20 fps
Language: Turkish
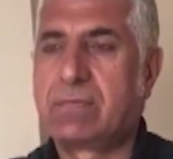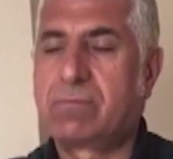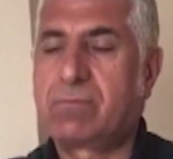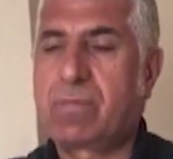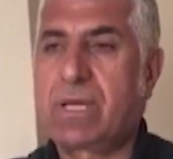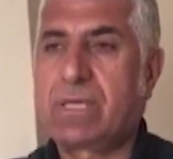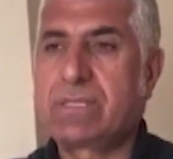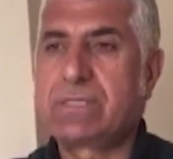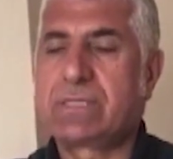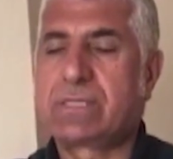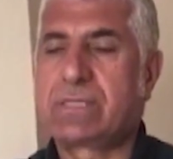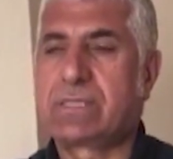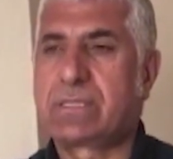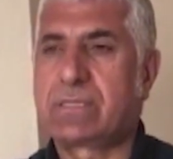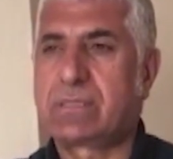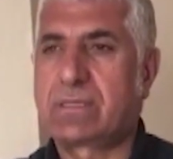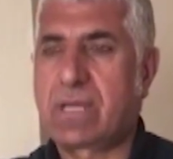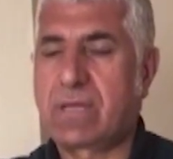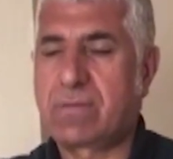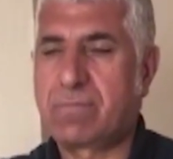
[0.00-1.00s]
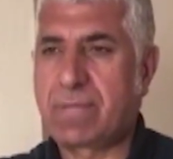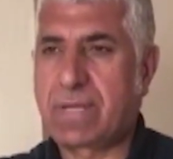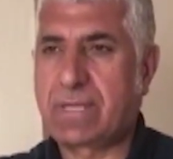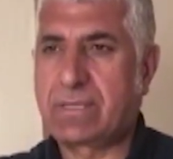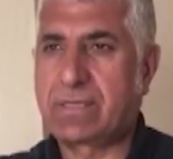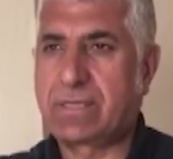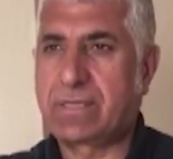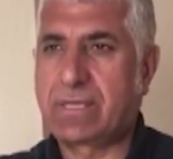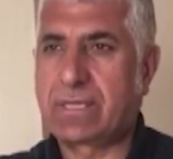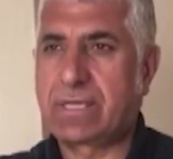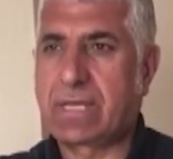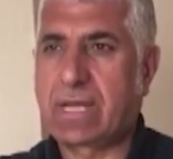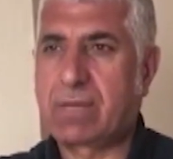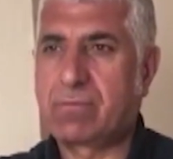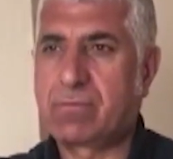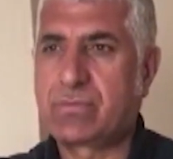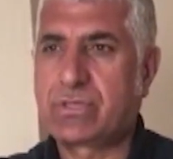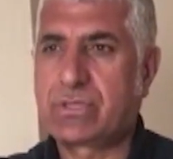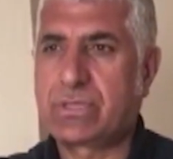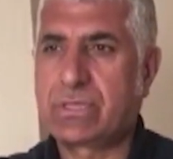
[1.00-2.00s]
bazı kırıklar meydana
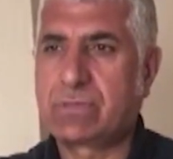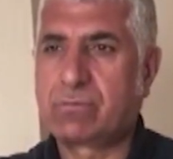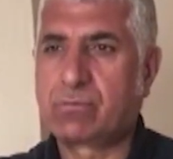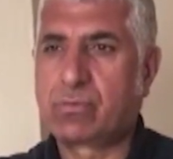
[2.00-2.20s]
gelmiştir.